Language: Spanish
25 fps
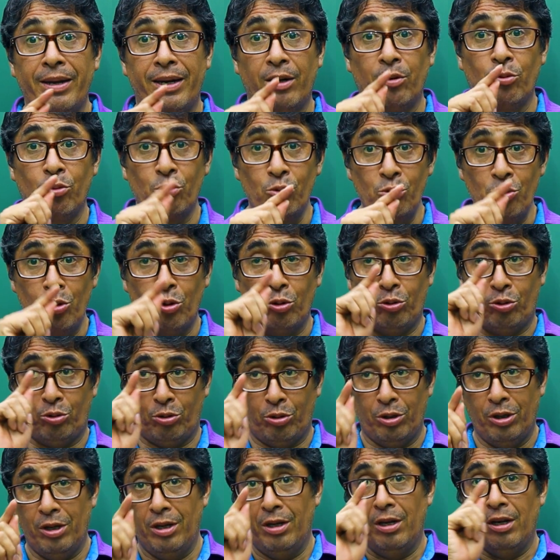ver
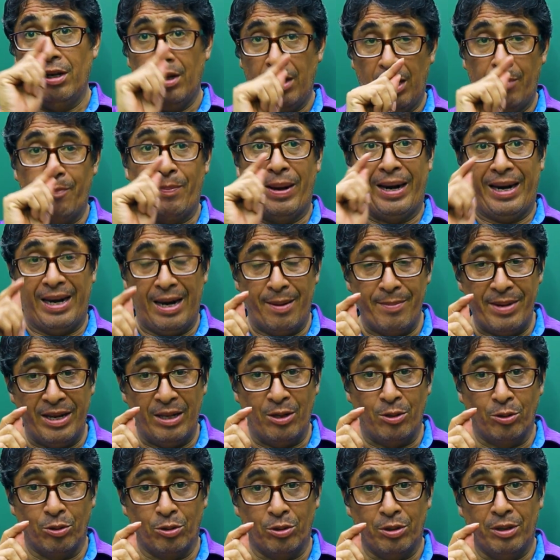unos
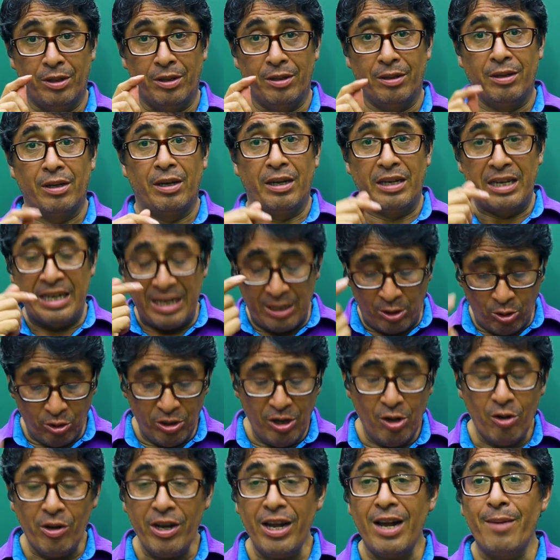parlamentos. Y
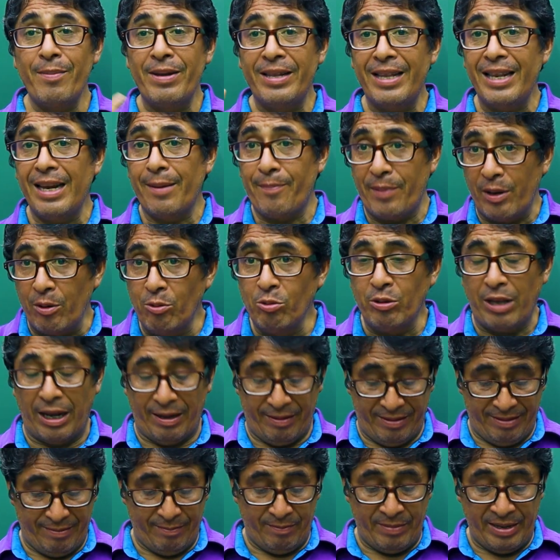entonces, lógicamente, la pregunta
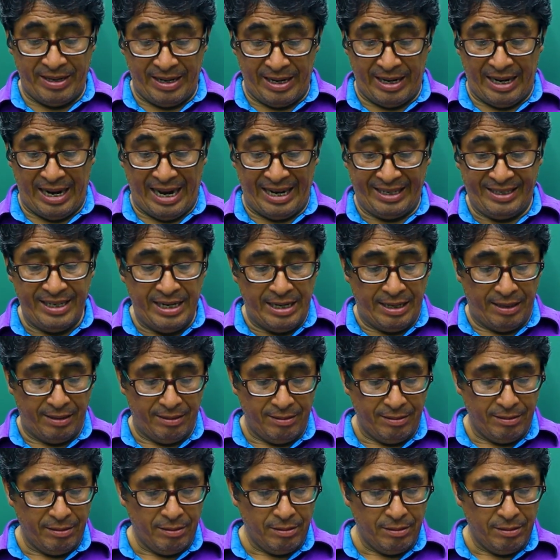viene así.